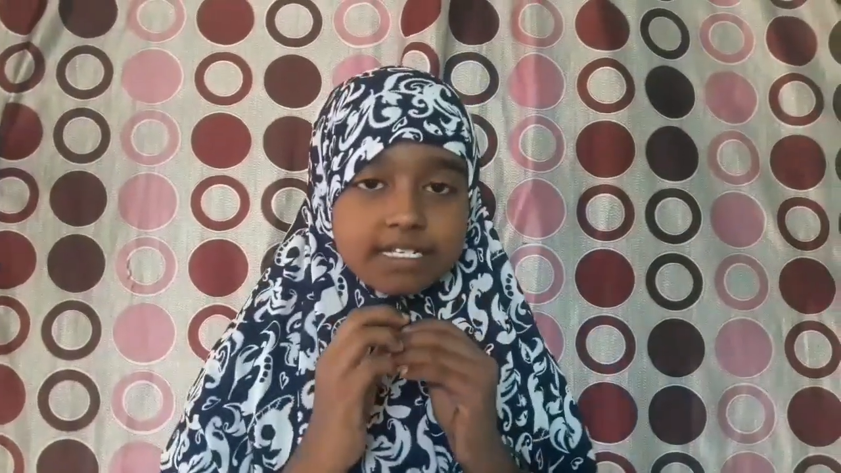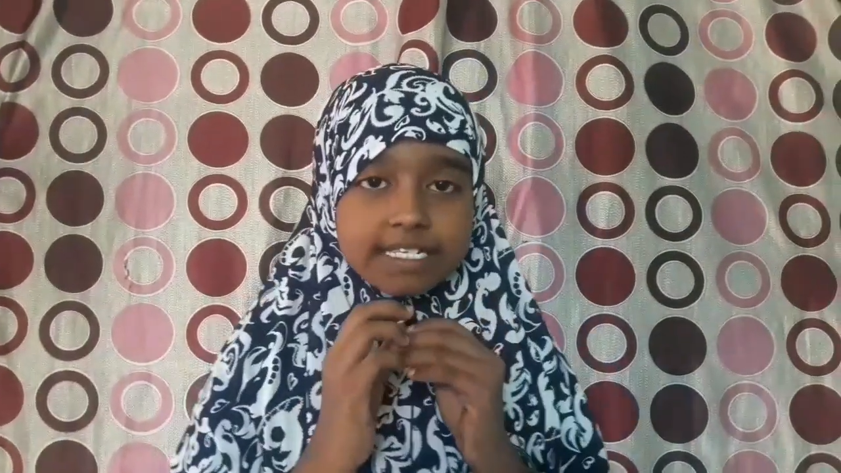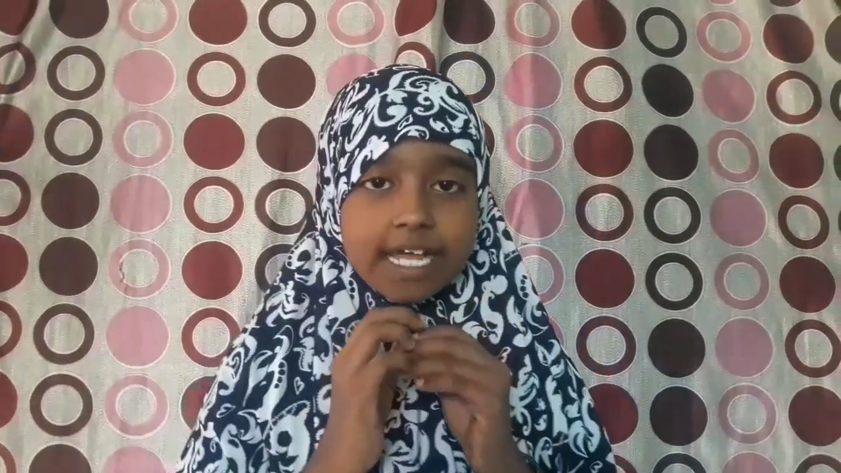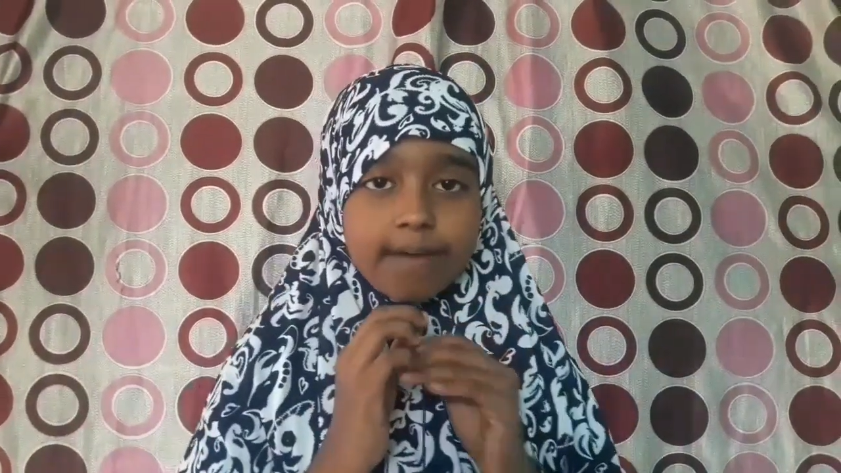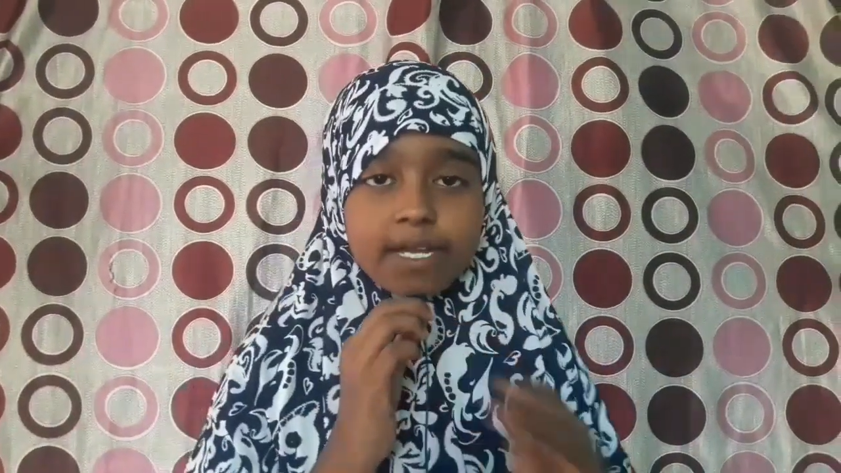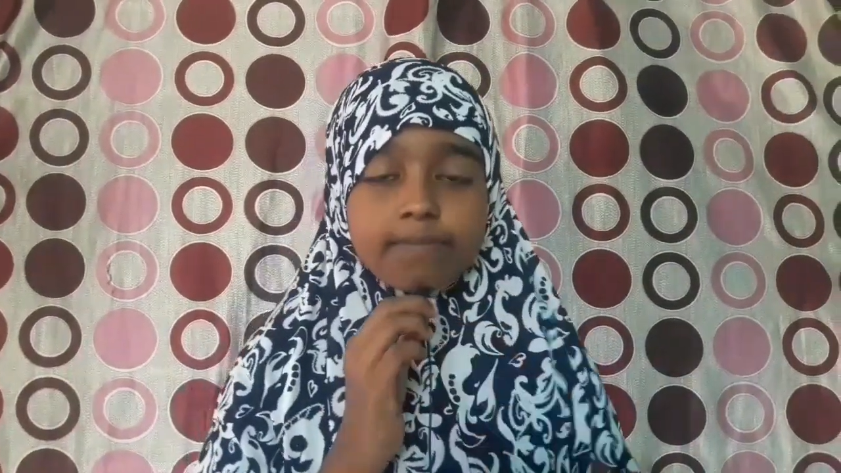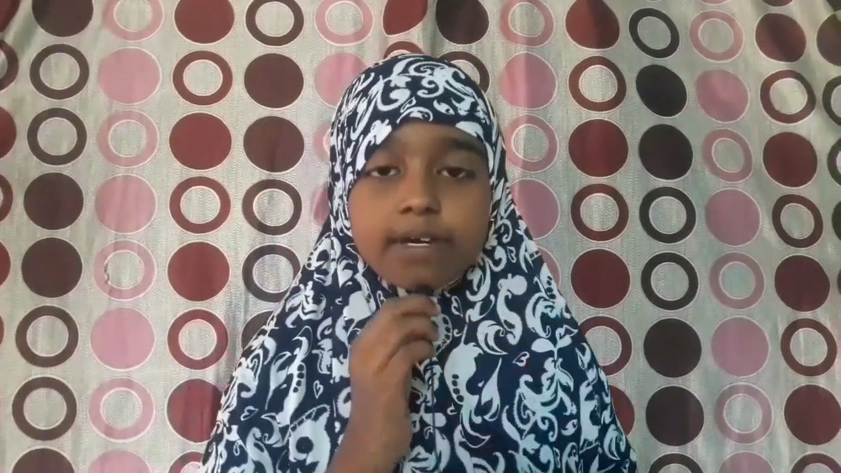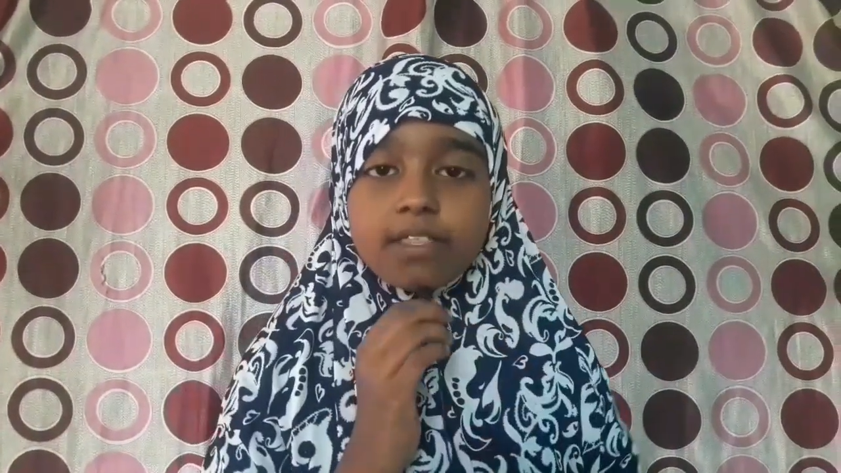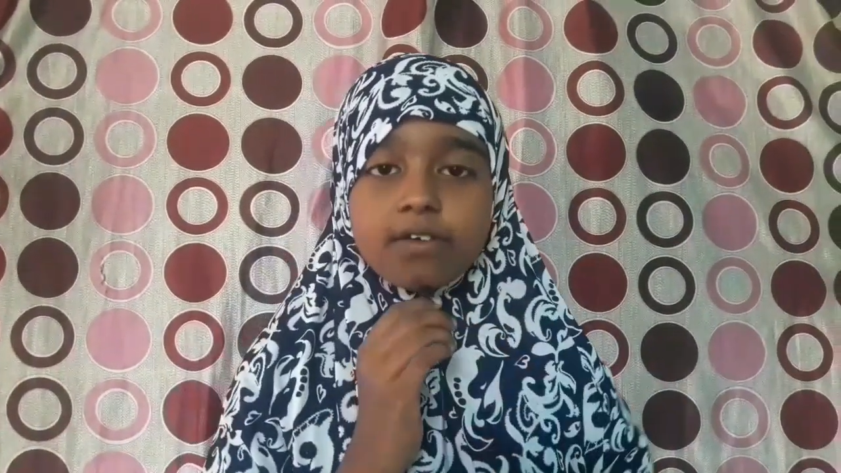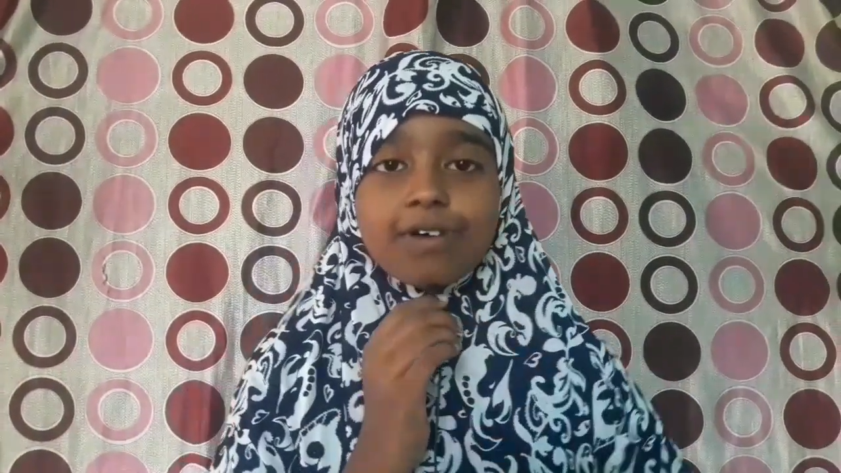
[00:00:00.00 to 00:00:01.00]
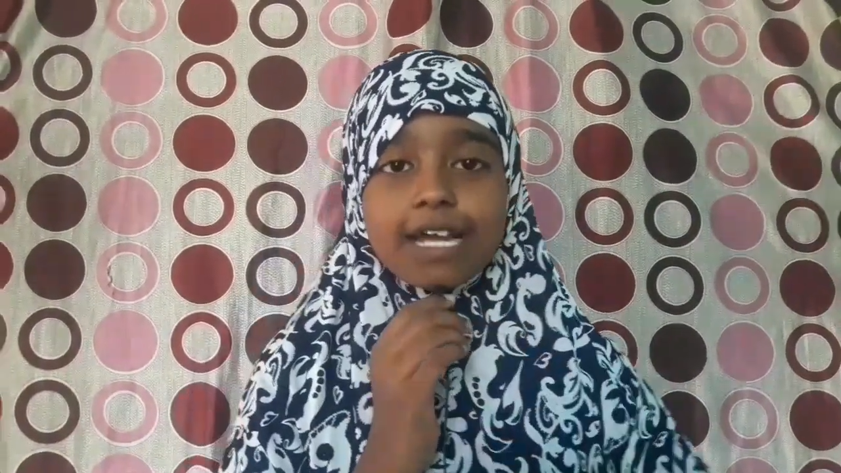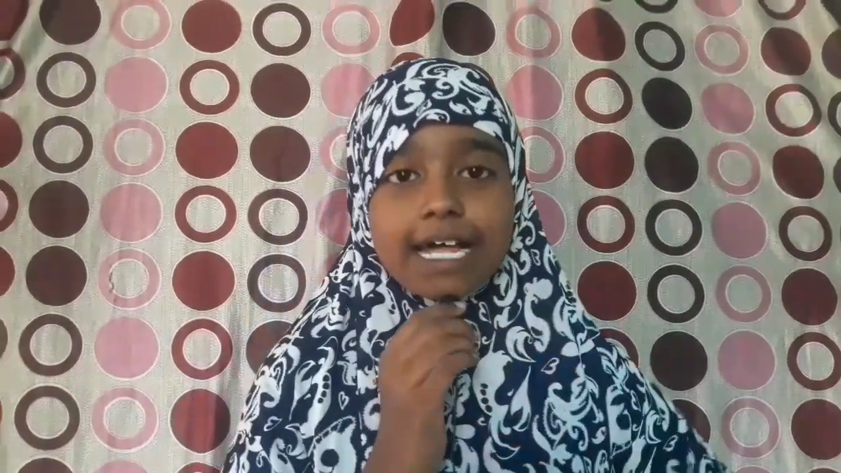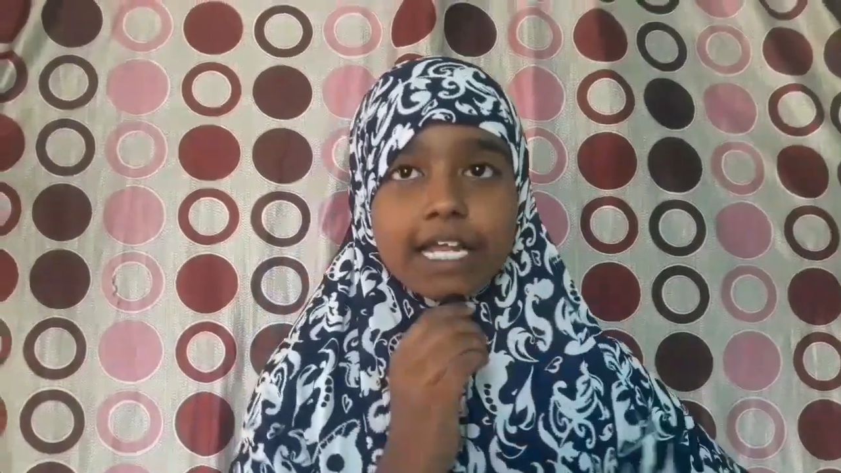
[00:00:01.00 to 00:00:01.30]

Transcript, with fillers: இஸ்லாம் என்பது ஒரு